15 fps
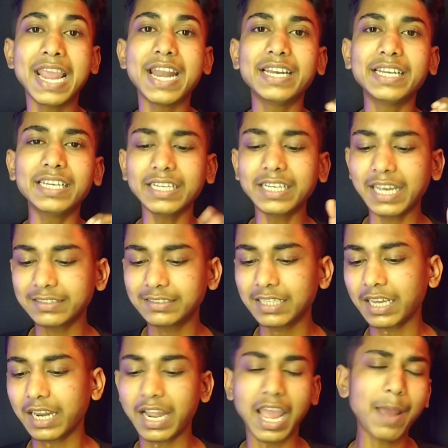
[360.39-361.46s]
एडिटिंग
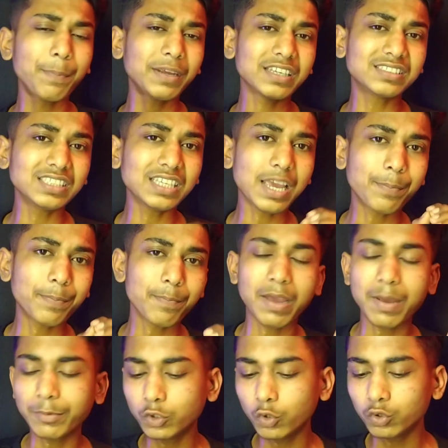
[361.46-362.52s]
कैसे करना है आप किसी ऐप
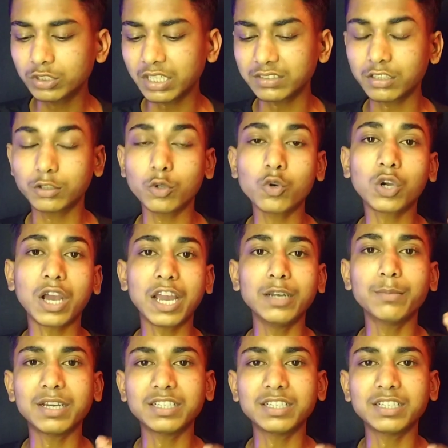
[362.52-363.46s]
में यूज कर सकते हो काइंड